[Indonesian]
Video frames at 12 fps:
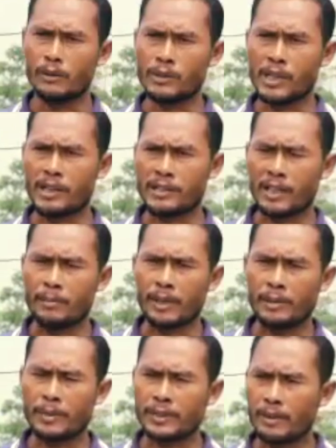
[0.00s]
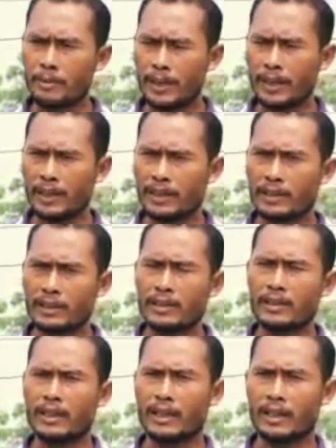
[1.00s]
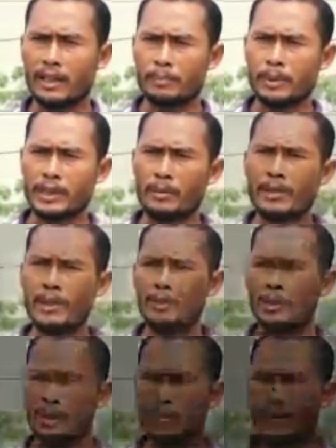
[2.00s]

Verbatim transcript: usaha saya makin bertambah karena bertambahnya modal,